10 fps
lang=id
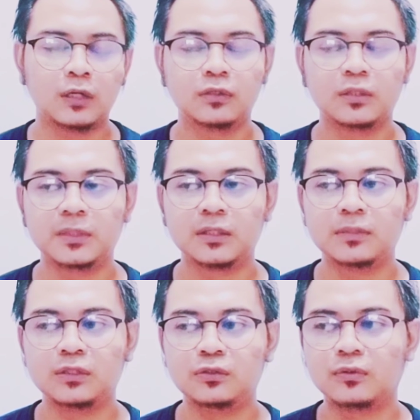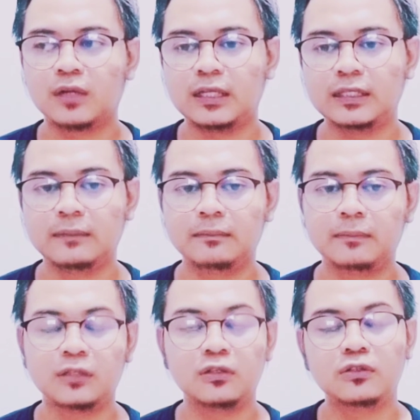kalau teman-teman sukanya
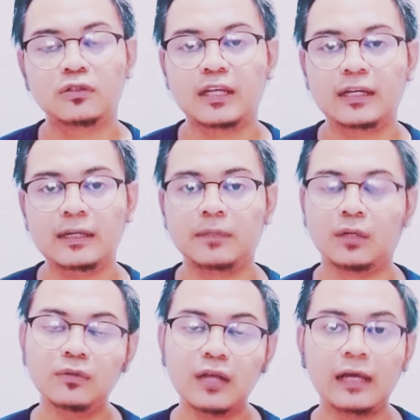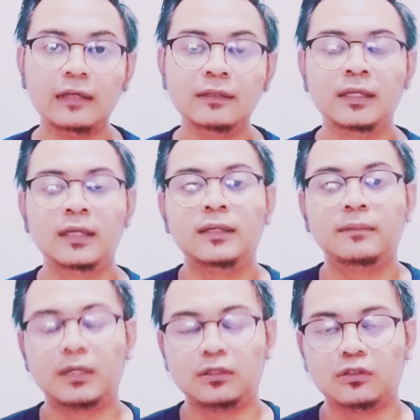bercocok tanam ya udah
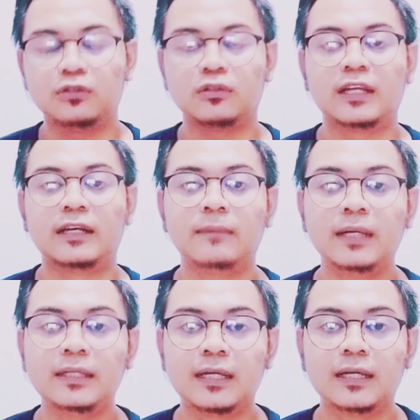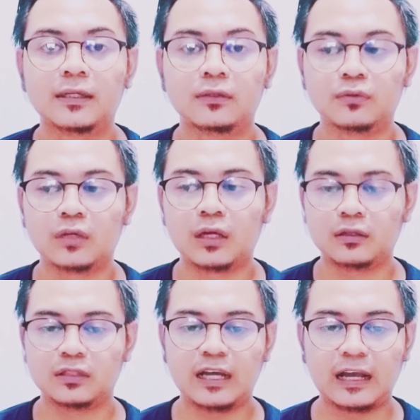bercocok tanam aja gitu
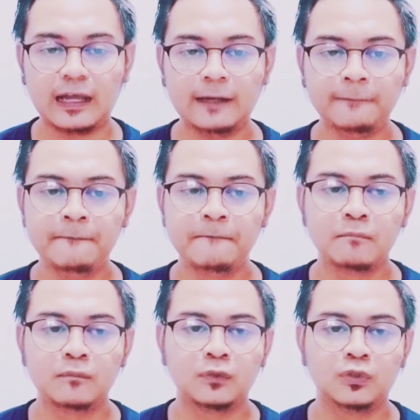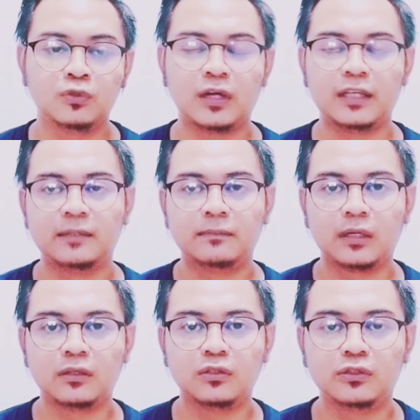jangan sukanya
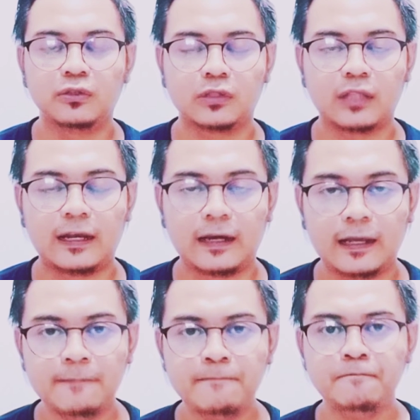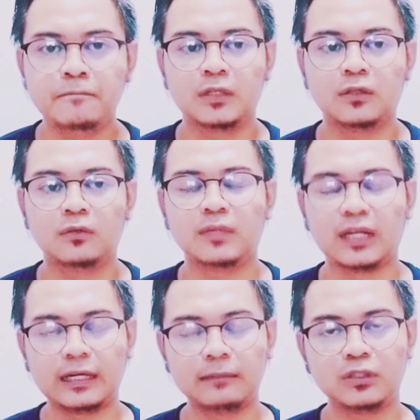bercocok tanam atau
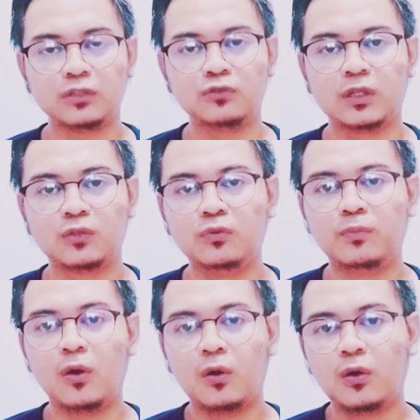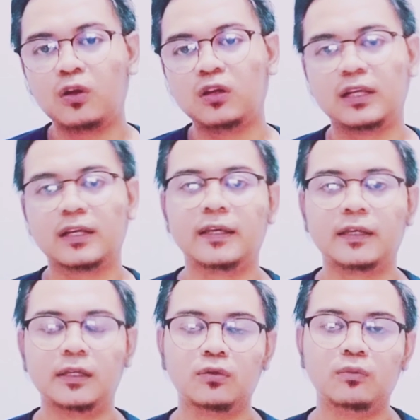menanam sesuatu pohon ya
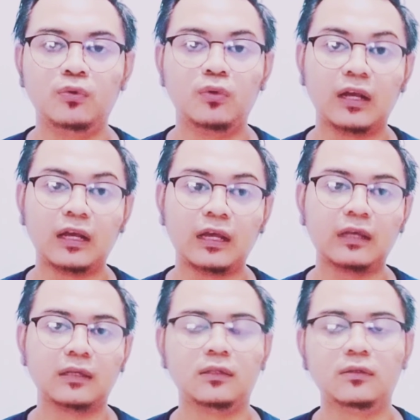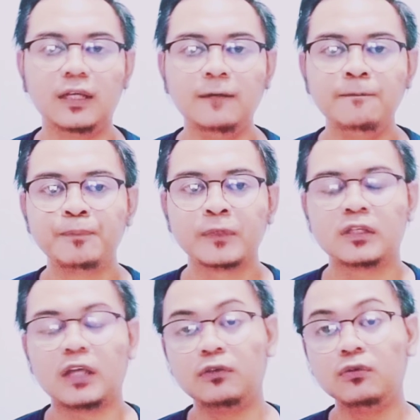kayak gitu bunga gitu ya
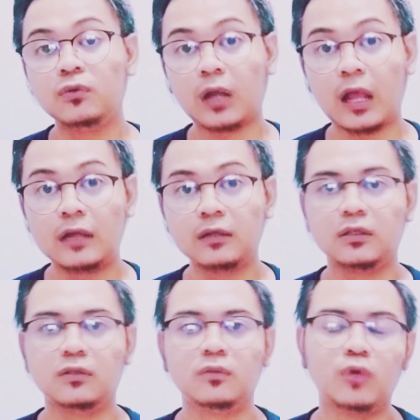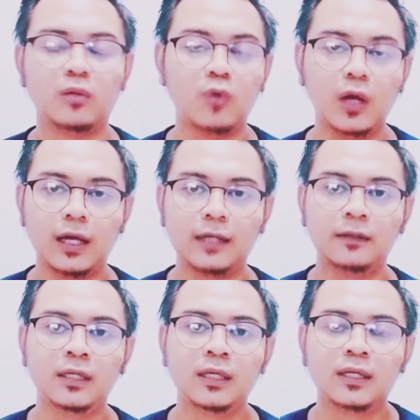sayuran gitu buah-buahan